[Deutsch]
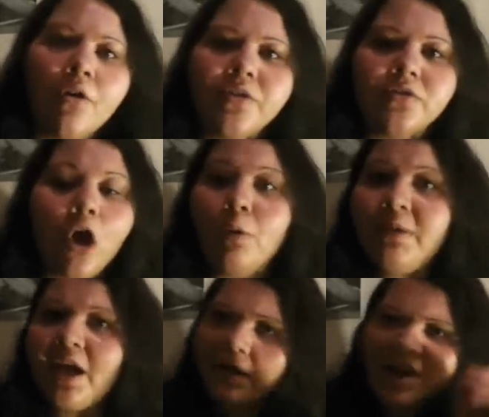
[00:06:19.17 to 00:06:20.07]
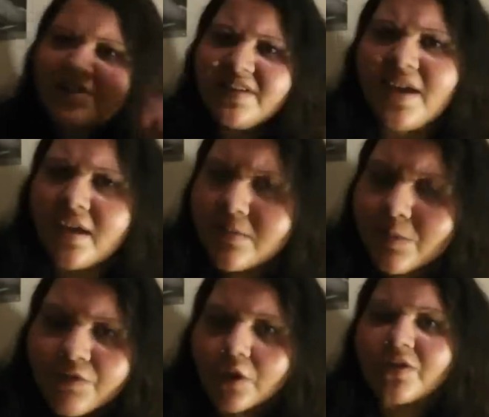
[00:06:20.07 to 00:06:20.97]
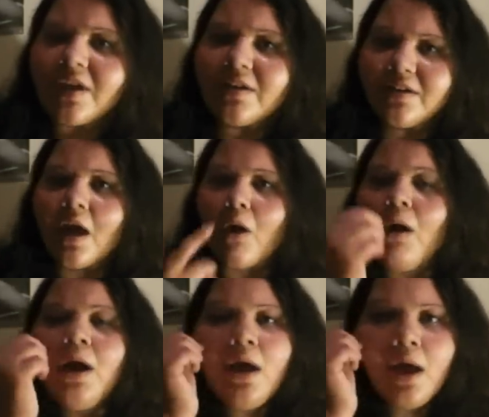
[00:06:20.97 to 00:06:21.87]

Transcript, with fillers: Auf jeden doch mehr. Ach, die ist ja jetzt Mittwoch dran, genau.